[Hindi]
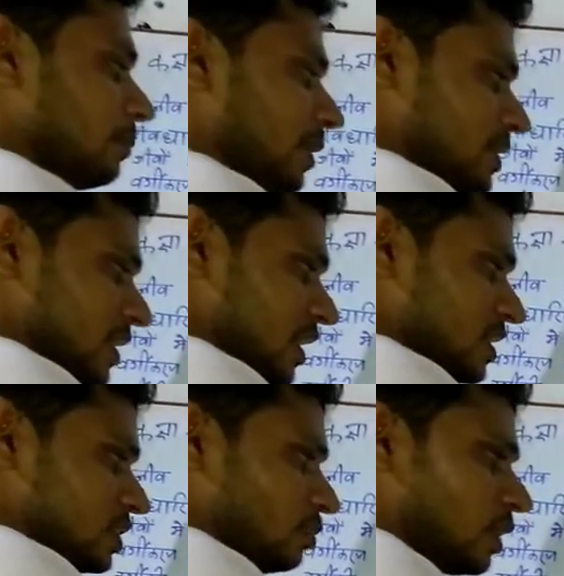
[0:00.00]

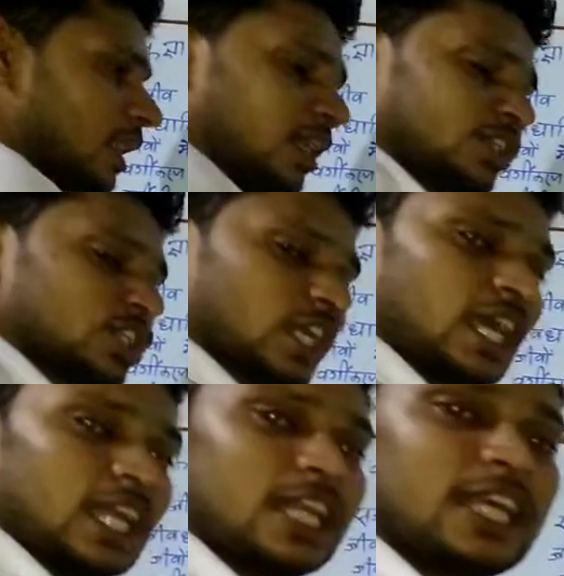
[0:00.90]
प्रजनन जीवों का लक्षण
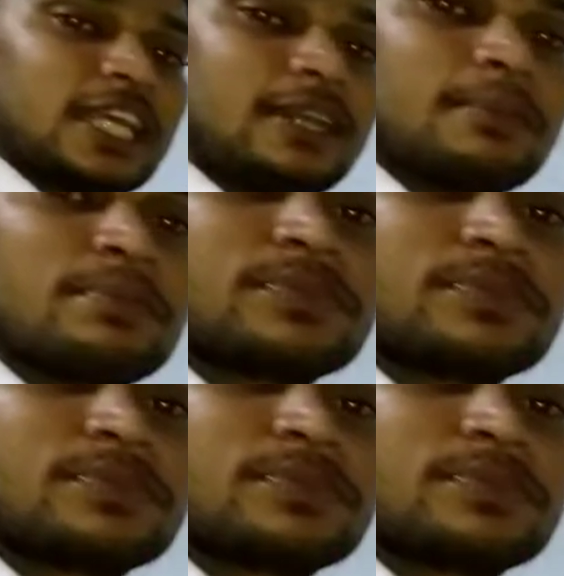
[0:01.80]
है लेकिन